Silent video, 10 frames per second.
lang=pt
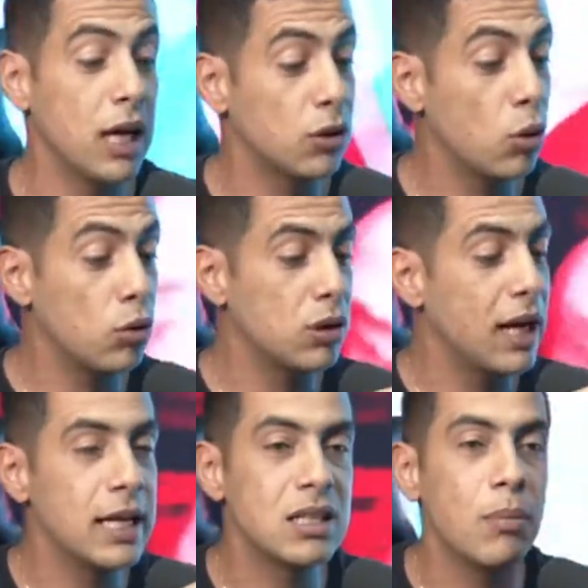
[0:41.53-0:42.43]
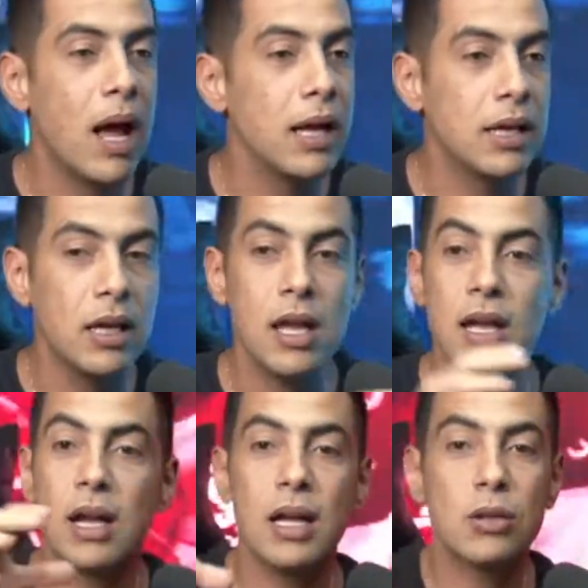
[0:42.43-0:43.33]
todo, ganha esse mic,
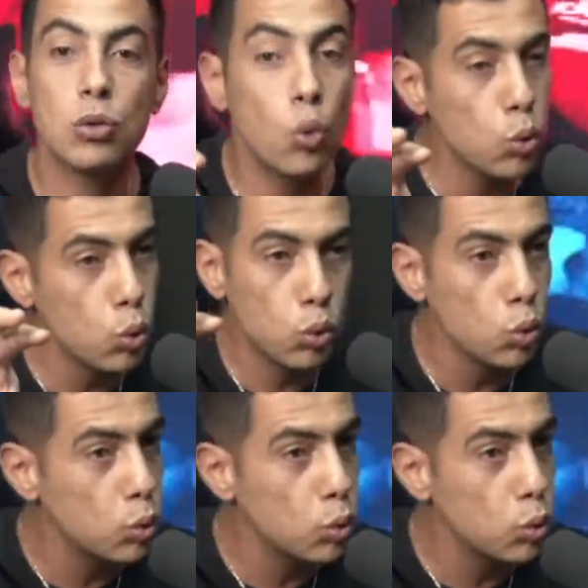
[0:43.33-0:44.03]
ganha tudo, tudo